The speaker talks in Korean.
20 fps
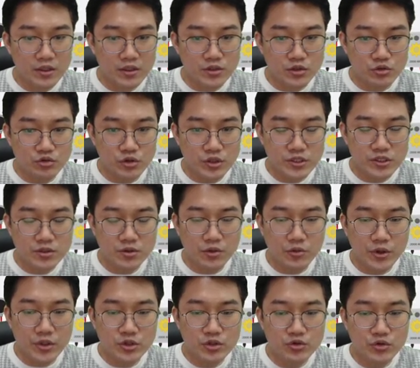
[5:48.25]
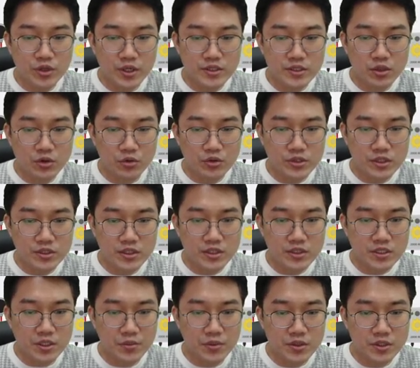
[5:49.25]
그래서 USB가 왼쪽에 이제 꽂아져
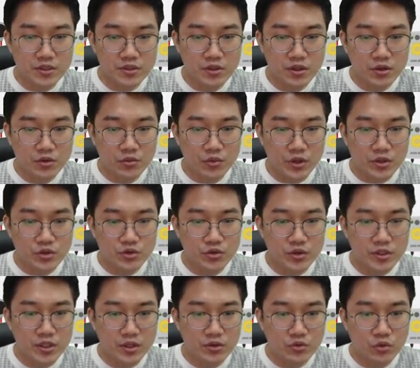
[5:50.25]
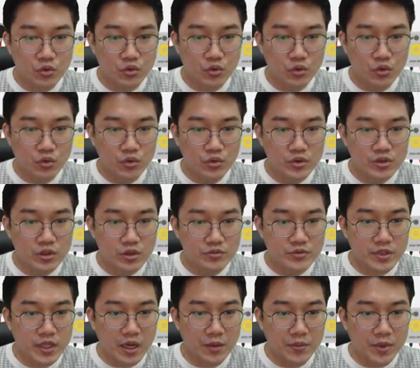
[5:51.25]
있자면은 왼쪽에다 놓고
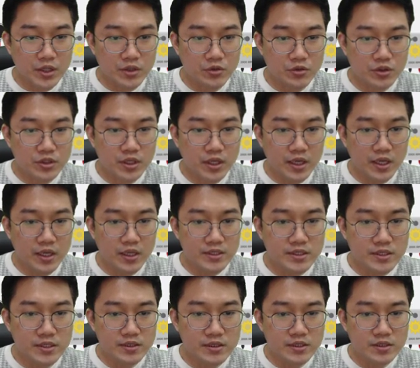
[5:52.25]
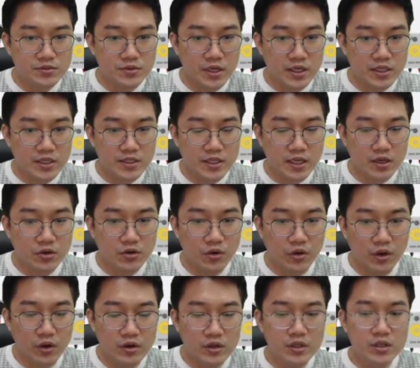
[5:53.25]
여러분들이 아마 이렇게 실습을 하게 될
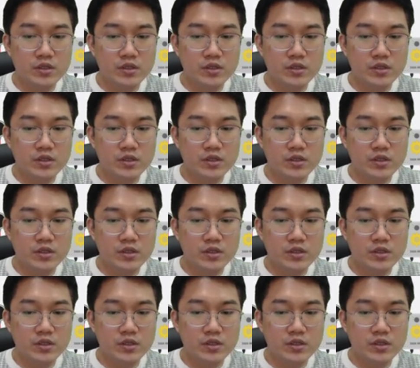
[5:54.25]
거예요